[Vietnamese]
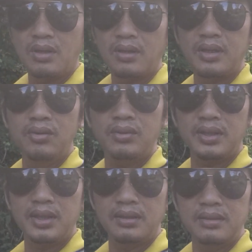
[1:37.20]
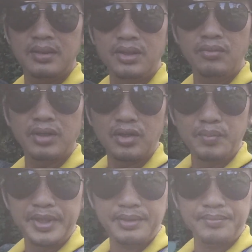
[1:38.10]
à, thiếu cái kiến thức thiếu cái
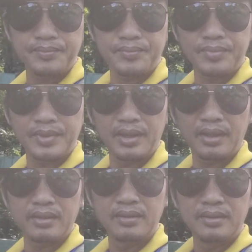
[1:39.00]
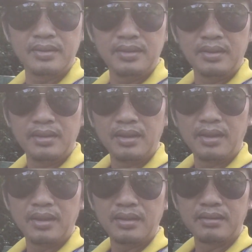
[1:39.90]
hiểu biết nha
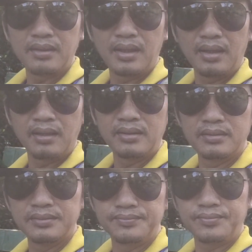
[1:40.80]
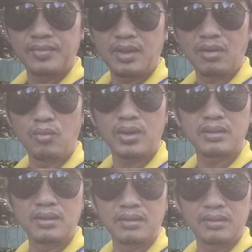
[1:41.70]
à, người ta
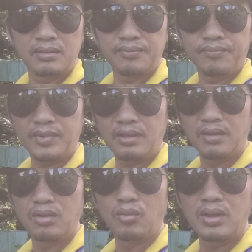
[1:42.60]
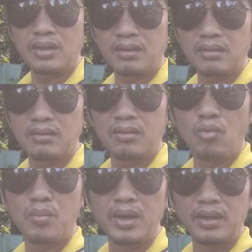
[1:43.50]
quá tin nó tin quá thành nó
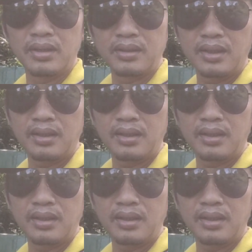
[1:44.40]
u mê thành